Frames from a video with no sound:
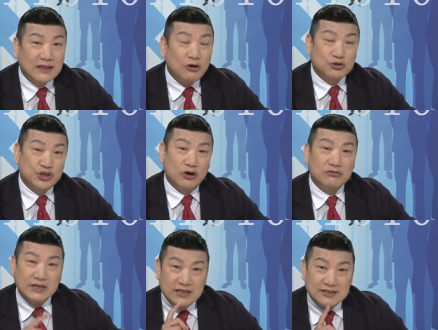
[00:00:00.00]
道
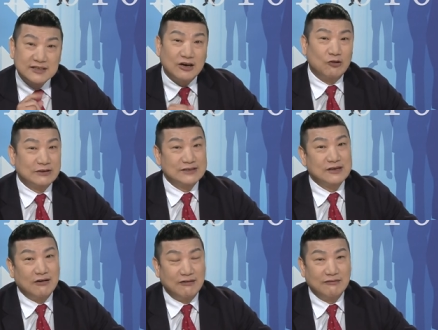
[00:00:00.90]
琼一字头的
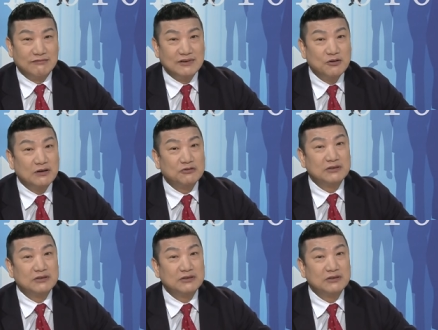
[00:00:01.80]
时候，一万